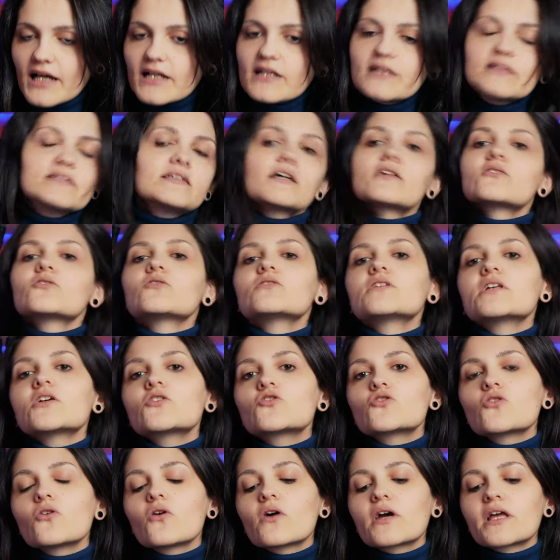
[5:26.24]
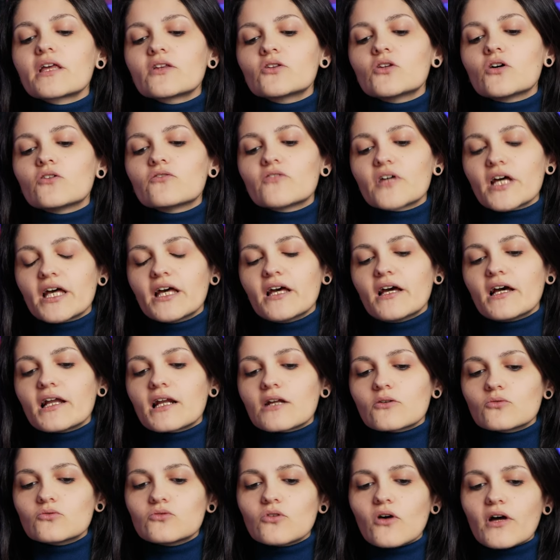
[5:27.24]
all'interno dei giochi, dove
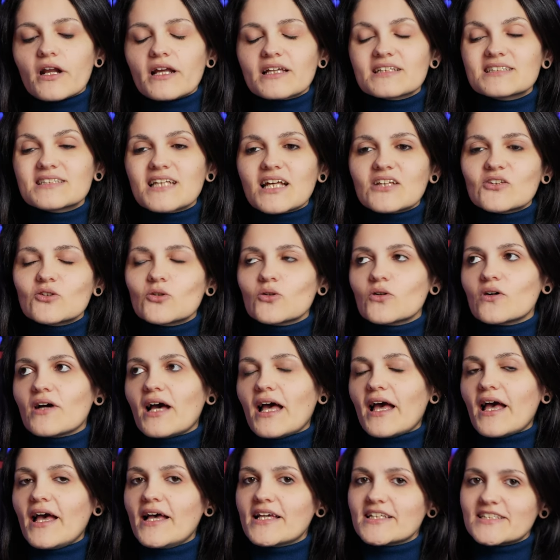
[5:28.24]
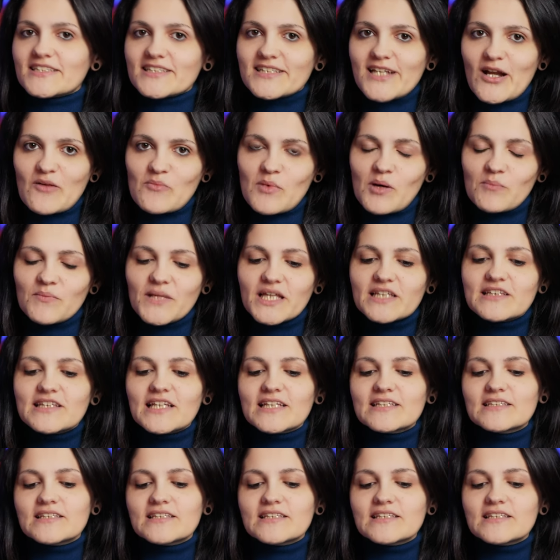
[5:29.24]
l'autore è stato estremamente